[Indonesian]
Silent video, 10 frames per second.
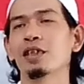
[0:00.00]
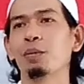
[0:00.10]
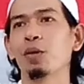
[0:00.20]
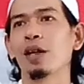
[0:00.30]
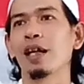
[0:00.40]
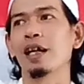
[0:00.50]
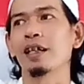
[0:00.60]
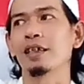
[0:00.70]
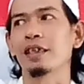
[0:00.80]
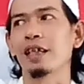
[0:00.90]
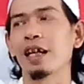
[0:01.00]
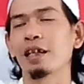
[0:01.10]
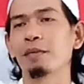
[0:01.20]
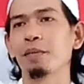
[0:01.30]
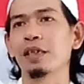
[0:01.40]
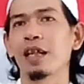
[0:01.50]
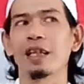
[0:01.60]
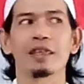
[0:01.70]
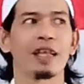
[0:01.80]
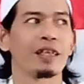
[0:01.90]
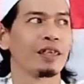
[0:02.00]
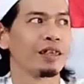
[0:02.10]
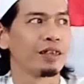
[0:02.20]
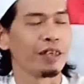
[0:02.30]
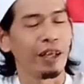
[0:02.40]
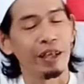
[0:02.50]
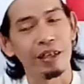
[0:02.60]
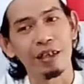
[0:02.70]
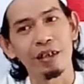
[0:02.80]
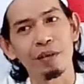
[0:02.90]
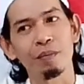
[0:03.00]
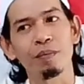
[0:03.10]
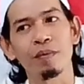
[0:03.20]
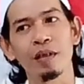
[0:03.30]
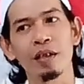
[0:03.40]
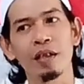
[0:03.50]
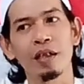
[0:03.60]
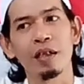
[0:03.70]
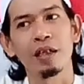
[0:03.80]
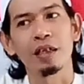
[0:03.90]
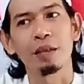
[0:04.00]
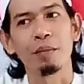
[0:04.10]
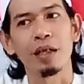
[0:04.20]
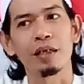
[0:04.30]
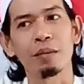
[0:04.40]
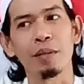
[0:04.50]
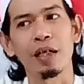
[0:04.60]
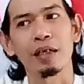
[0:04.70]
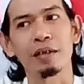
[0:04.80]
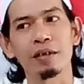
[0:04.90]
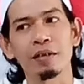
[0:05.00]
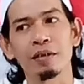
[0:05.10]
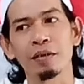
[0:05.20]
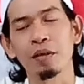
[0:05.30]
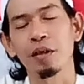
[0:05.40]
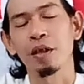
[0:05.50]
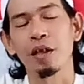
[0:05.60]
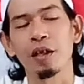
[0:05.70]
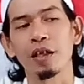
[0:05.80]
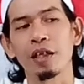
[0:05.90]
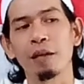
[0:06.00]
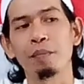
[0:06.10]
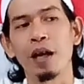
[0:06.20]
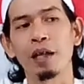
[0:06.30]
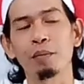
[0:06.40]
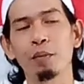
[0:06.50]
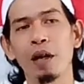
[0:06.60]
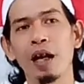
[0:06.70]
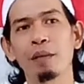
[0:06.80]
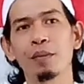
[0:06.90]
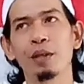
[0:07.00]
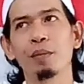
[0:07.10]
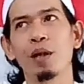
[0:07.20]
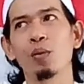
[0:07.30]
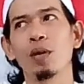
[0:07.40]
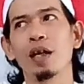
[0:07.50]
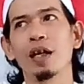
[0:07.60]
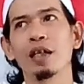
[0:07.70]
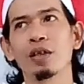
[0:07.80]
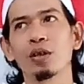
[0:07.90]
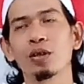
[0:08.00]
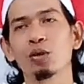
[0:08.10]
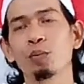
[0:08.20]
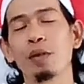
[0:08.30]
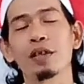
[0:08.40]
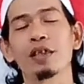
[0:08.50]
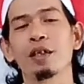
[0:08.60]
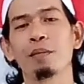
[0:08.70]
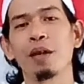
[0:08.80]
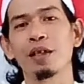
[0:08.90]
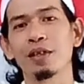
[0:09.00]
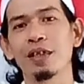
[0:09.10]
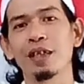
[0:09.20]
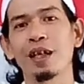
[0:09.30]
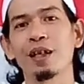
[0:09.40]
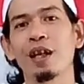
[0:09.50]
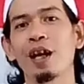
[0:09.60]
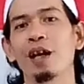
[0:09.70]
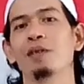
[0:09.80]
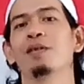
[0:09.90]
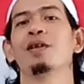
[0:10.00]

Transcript: semoga dengan penjelasan saya ini teman-teman dapat memahami bahwa super seniman di sini adalah